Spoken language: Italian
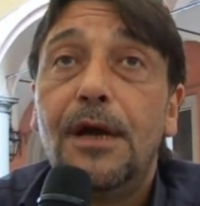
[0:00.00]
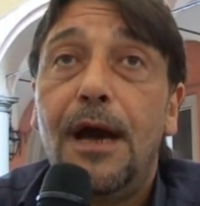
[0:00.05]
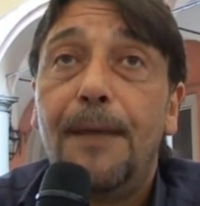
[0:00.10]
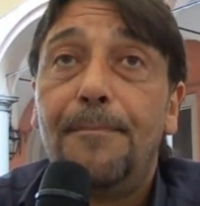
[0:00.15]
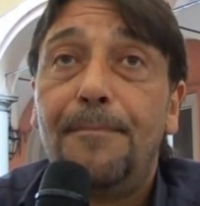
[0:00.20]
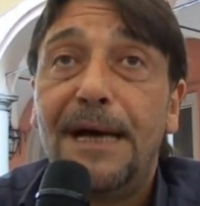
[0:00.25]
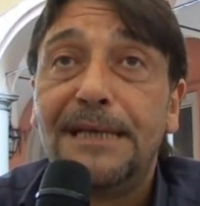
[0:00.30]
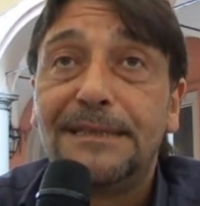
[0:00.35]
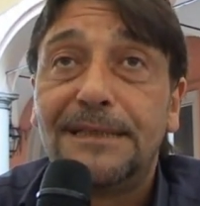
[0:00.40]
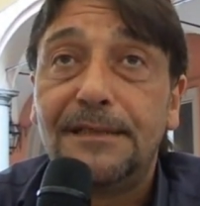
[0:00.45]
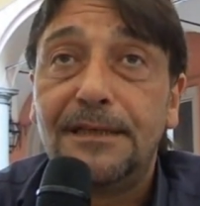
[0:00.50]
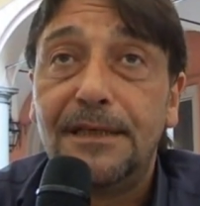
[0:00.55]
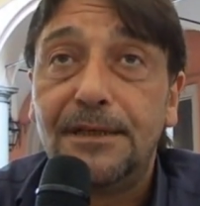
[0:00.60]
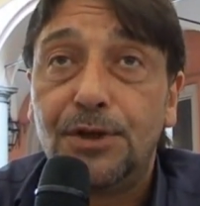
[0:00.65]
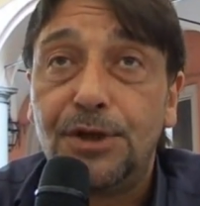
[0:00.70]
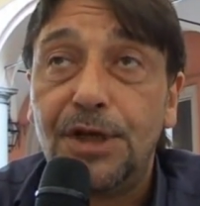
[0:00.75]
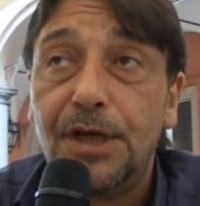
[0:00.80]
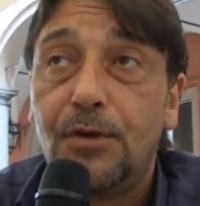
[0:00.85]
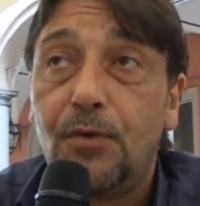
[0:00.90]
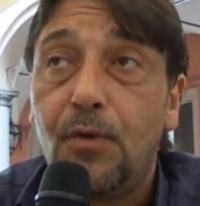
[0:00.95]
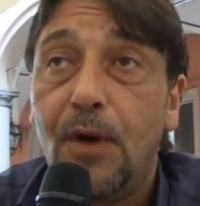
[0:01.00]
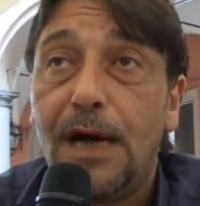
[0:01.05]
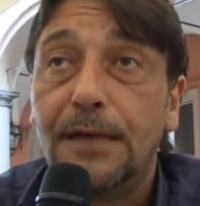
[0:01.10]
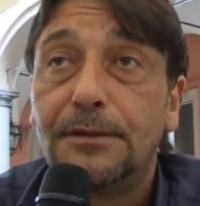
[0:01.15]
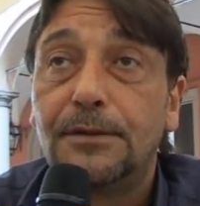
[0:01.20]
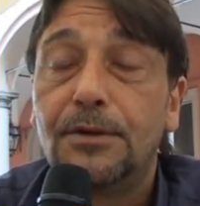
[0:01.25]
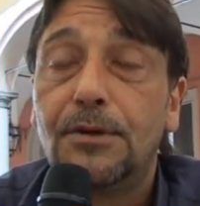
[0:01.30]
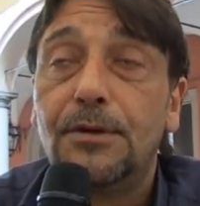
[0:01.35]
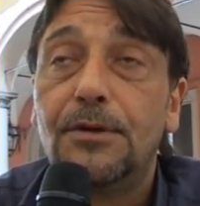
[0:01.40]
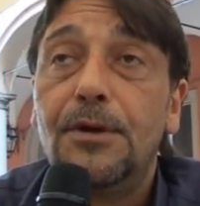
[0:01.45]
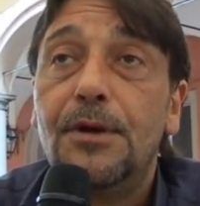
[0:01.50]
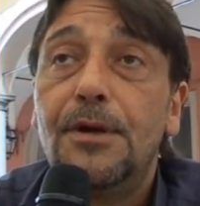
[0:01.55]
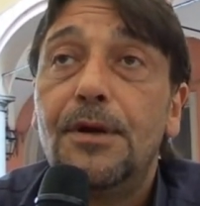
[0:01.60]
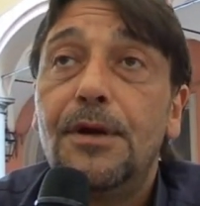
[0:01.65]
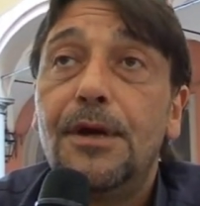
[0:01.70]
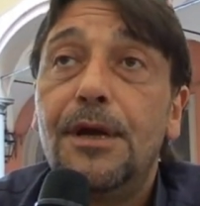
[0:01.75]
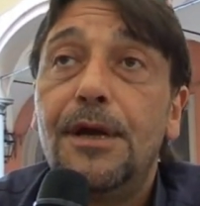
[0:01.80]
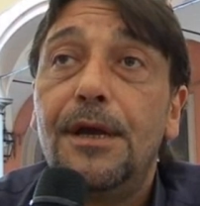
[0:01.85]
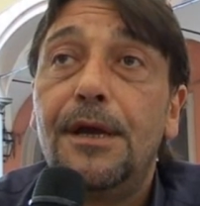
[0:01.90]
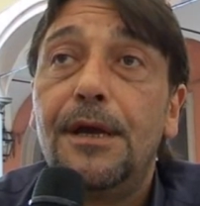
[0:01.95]
a base di C4,
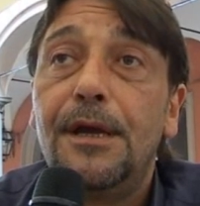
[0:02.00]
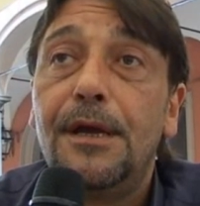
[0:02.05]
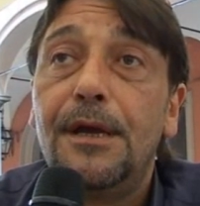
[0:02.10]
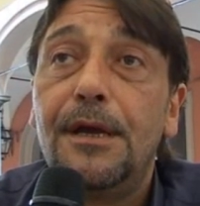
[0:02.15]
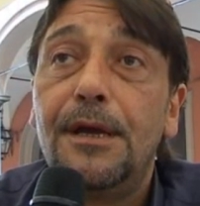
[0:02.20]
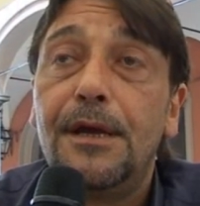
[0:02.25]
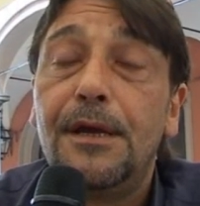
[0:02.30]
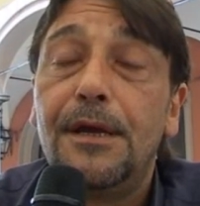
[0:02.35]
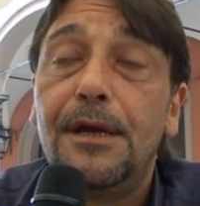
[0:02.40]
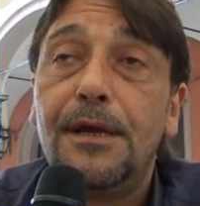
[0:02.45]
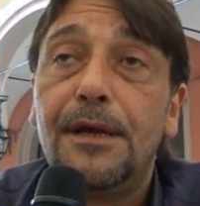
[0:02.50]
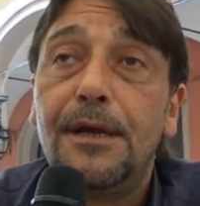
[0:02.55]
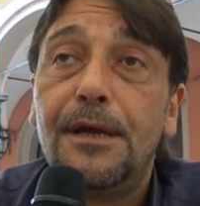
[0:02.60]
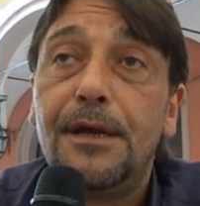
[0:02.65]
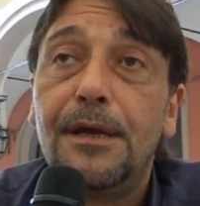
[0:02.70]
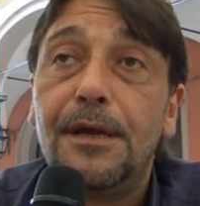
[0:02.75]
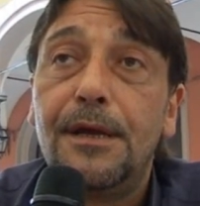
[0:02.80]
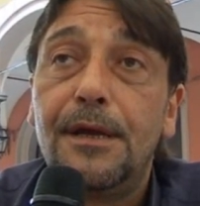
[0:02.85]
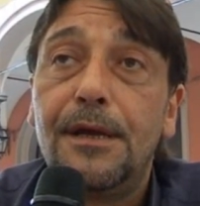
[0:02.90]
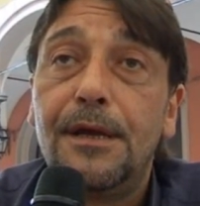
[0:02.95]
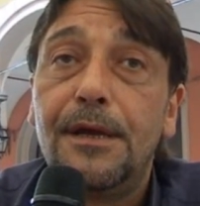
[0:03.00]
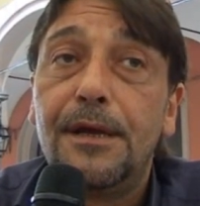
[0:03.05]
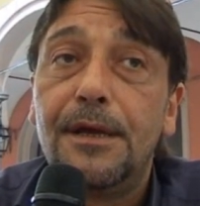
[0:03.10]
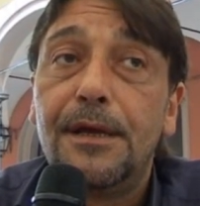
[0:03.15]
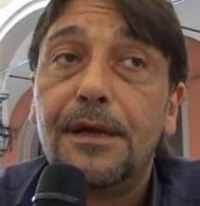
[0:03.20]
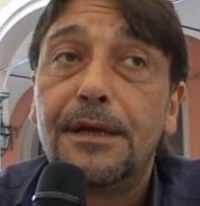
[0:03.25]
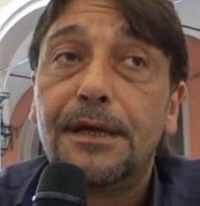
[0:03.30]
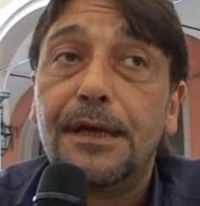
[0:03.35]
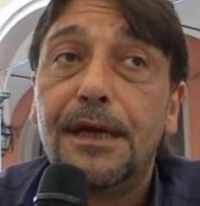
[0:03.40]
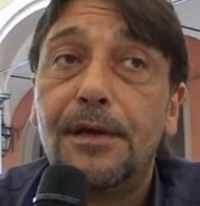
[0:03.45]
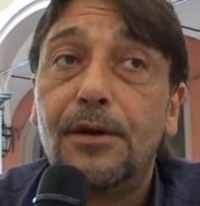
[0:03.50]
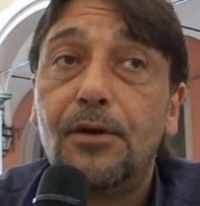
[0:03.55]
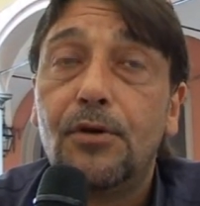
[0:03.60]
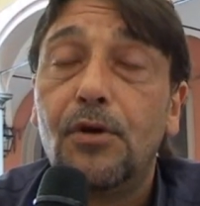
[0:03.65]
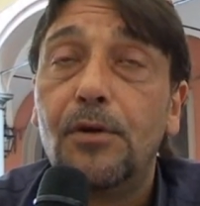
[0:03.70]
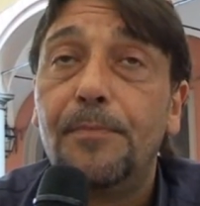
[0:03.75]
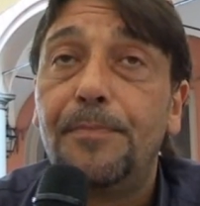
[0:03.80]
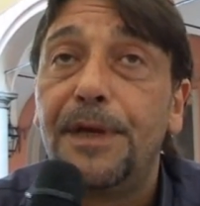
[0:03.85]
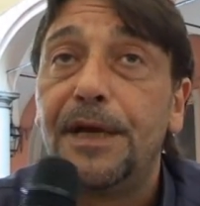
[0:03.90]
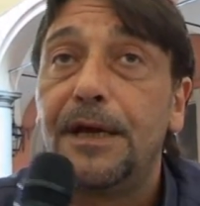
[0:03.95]
eh, che lo
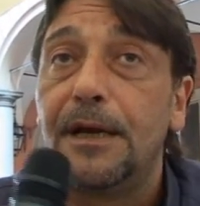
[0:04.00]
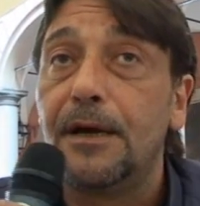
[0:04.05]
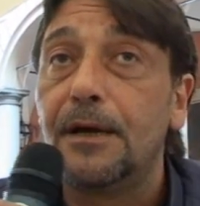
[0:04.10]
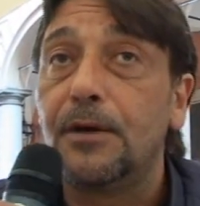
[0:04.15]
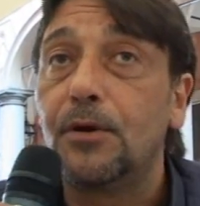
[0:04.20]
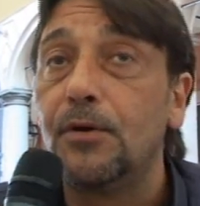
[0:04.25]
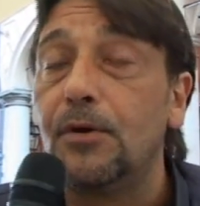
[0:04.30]
colpì,